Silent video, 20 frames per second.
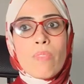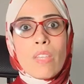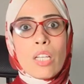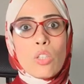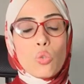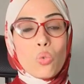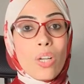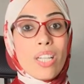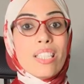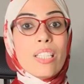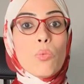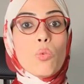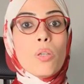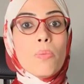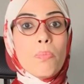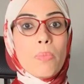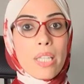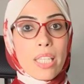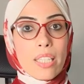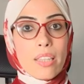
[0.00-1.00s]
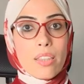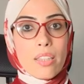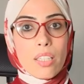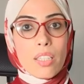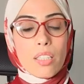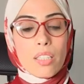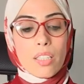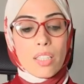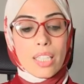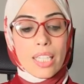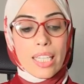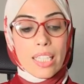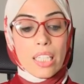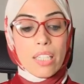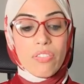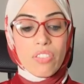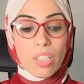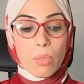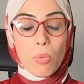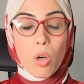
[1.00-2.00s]
السؤال ده مهم جدا لان
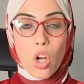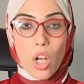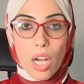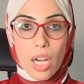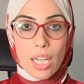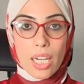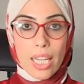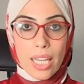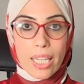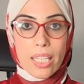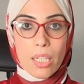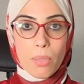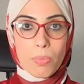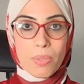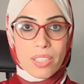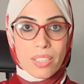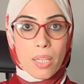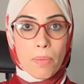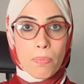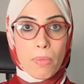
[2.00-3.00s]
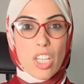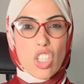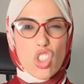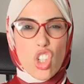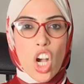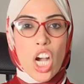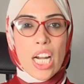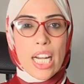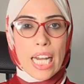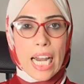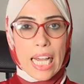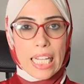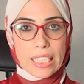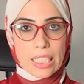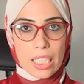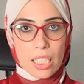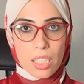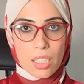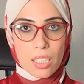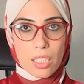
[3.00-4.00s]
في مرحله هنا بنسميها شهر
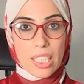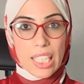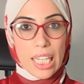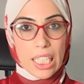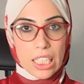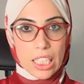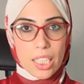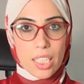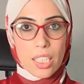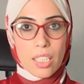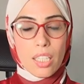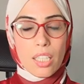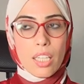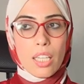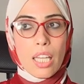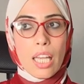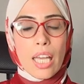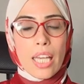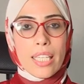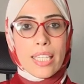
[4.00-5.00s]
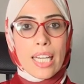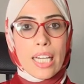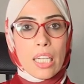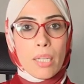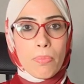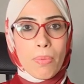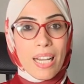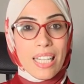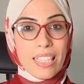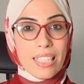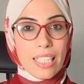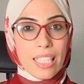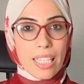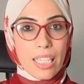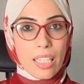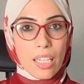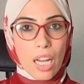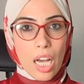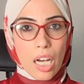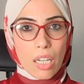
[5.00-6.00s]
العسل يعني ايه يعني بعد
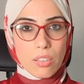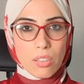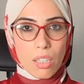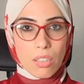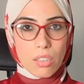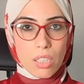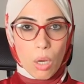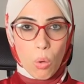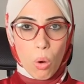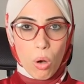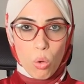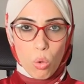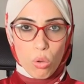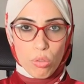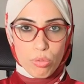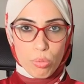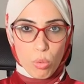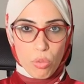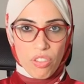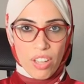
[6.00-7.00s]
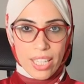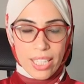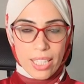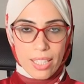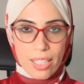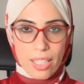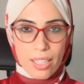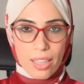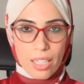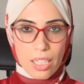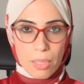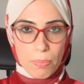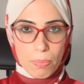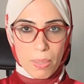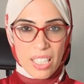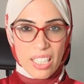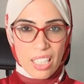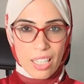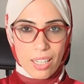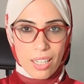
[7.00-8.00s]
اللي حصل توقف مفاجئ كده
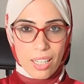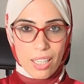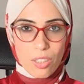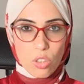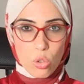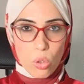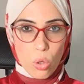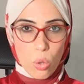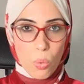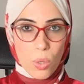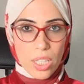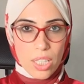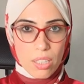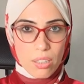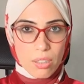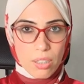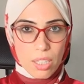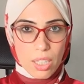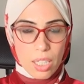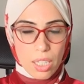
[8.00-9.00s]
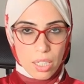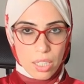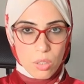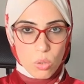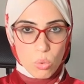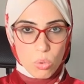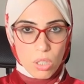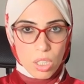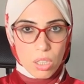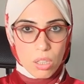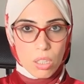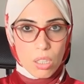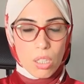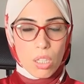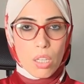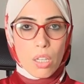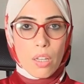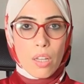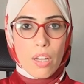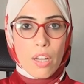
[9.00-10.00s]
للبنكرياس ان هو ينتج الانسولين
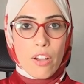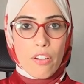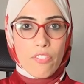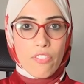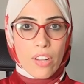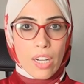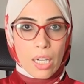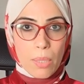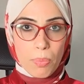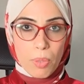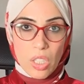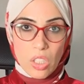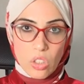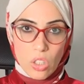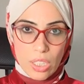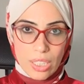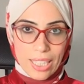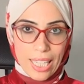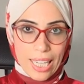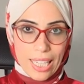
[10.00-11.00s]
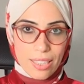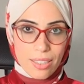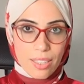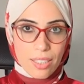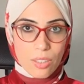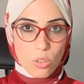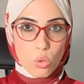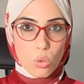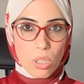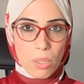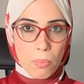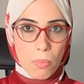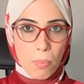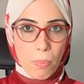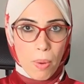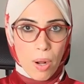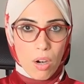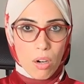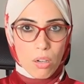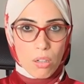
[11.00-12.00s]
فاللي بيحصل انت خدت انسولين من
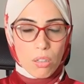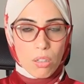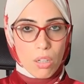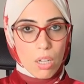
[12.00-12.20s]
بره